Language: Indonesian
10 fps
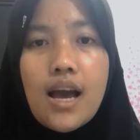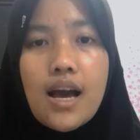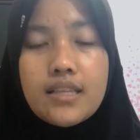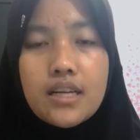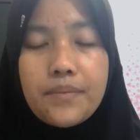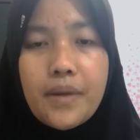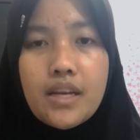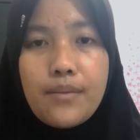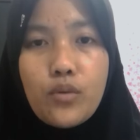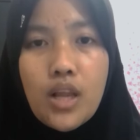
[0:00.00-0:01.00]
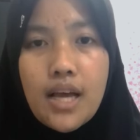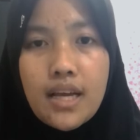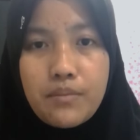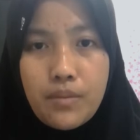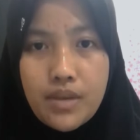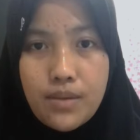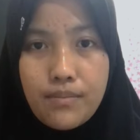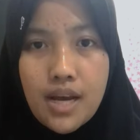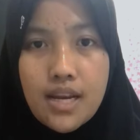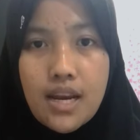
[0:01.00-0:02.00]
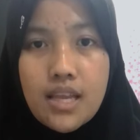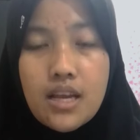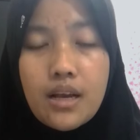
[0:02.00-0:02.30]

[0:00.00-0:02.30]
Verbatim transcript: Hanya kepadamulah kami menyembah dan hanya